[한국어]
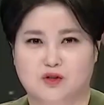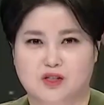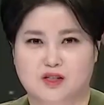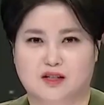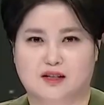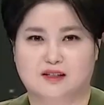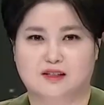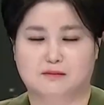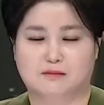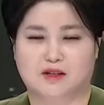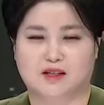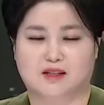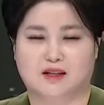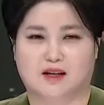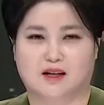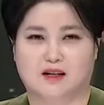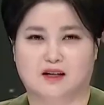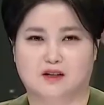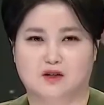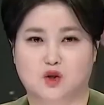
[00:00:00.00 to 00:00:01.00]

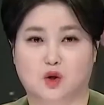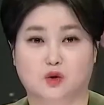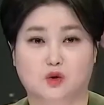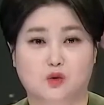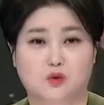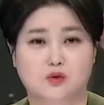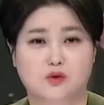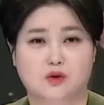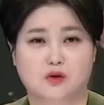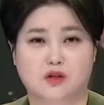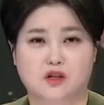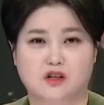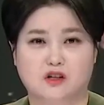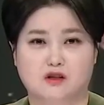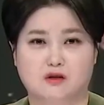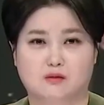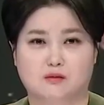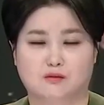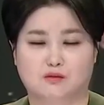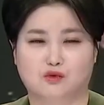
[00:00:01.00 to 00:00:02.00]
시간입니다.
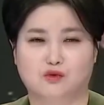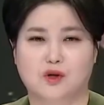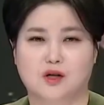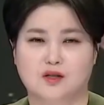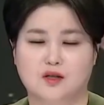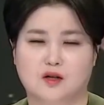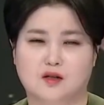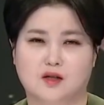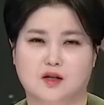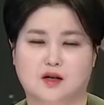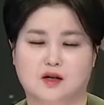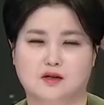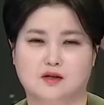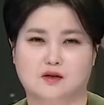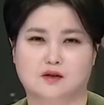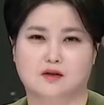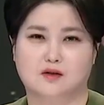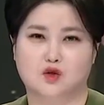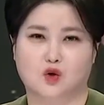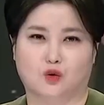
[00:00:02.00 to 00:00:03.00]
전통적인 문화 색채가
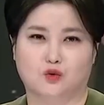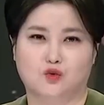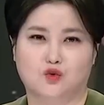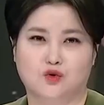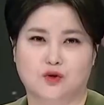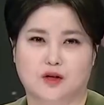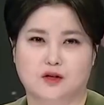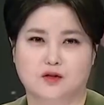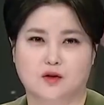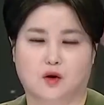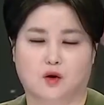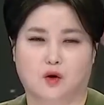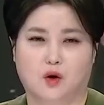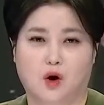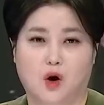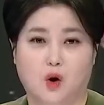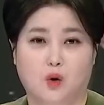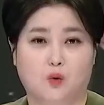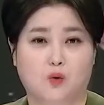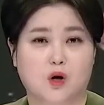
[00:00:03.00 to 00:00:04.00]
짙은 전주에서
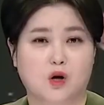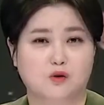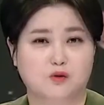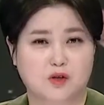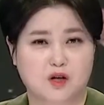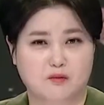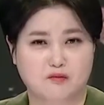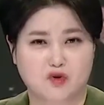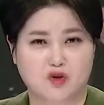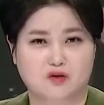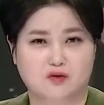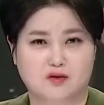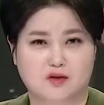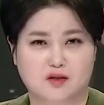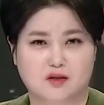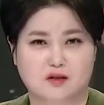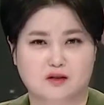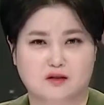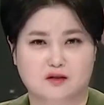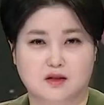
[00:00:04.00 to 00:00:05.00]
올해로 삼
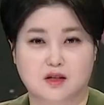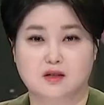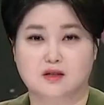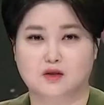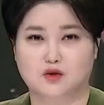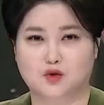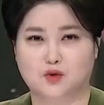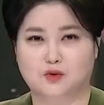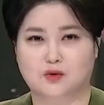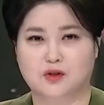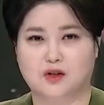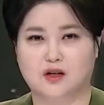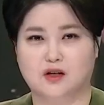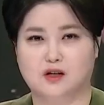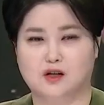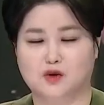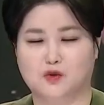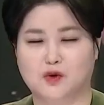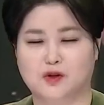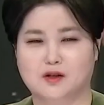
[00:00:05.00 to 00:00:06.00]
년째 재즈 축제가
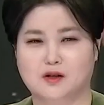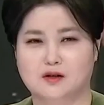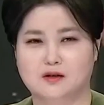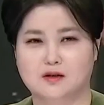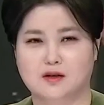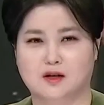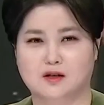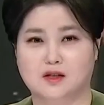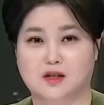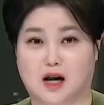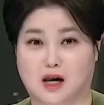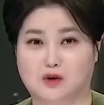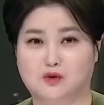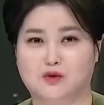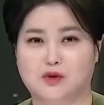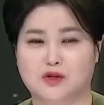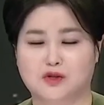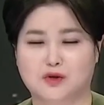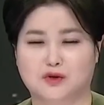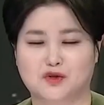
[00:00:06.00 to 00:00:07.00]
열리고 있다는 사실
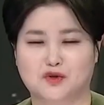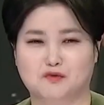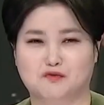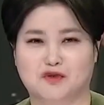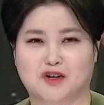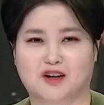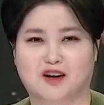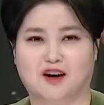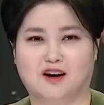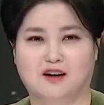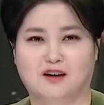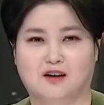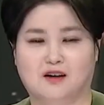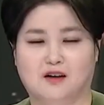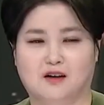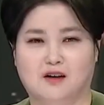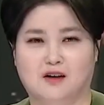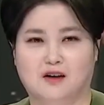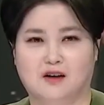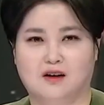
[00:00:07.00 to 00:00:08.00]
알고 계셨습니까?
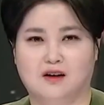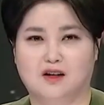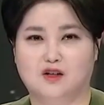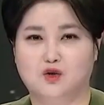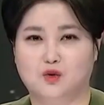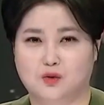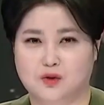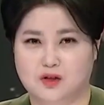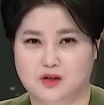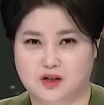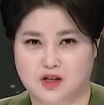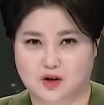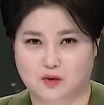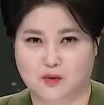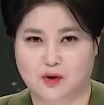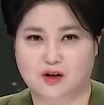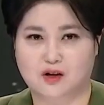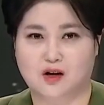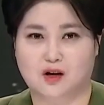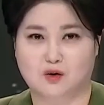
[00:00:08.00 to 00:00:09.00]
이 축제를
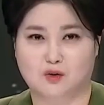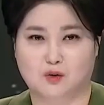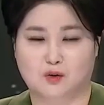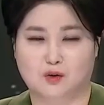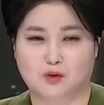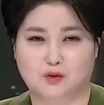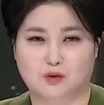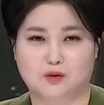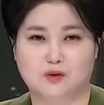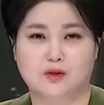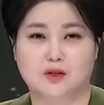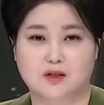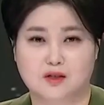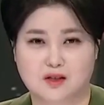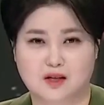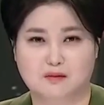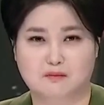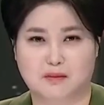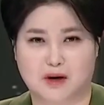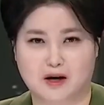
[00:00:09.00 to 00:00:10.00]
기획하고 또
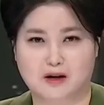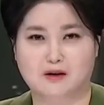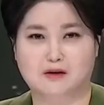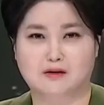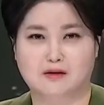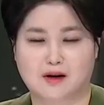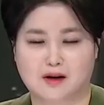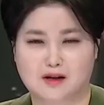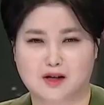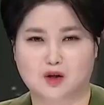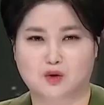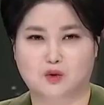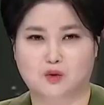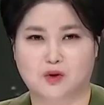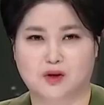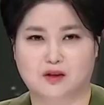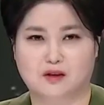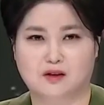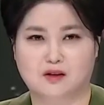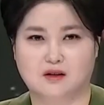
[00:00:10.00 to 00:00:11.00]
재즈의 매력을
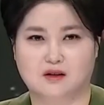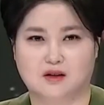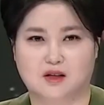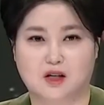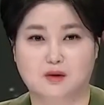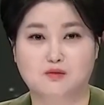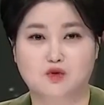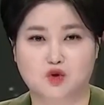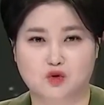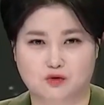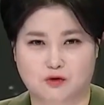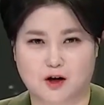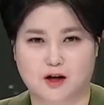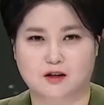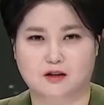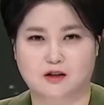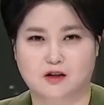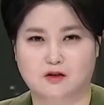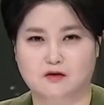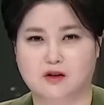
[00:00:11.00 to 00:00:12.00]
알리고 있는
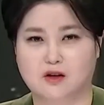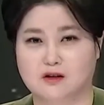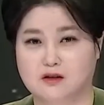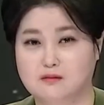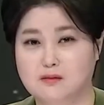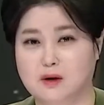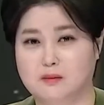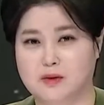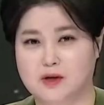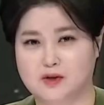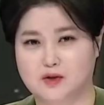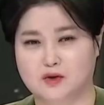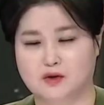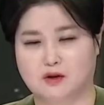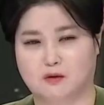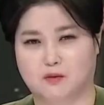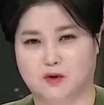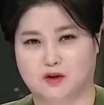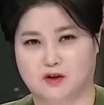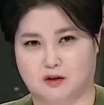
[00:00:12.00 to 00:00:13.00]
김주환
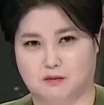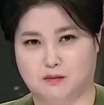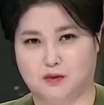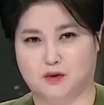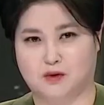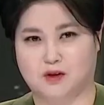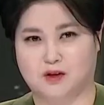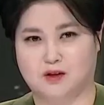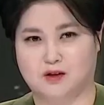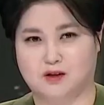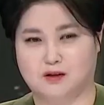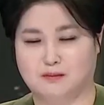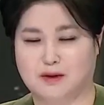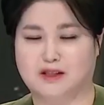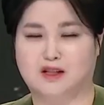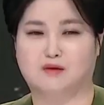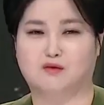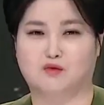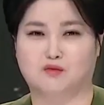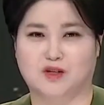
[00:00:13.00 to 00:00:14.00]
현대음악발전협회 대표를
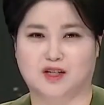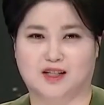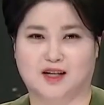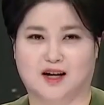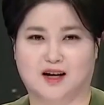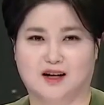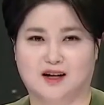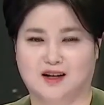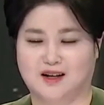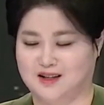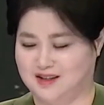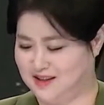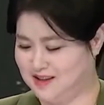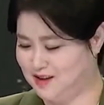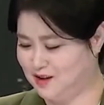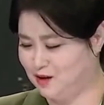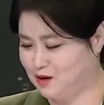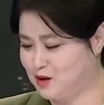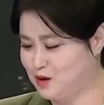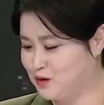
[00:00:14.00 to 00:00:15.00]
만나봅니다.
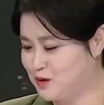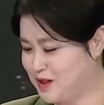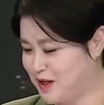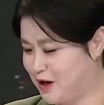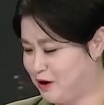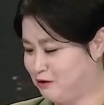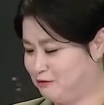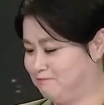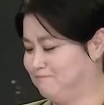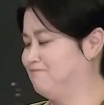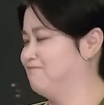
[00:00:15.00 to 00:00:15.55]
어서 오세요.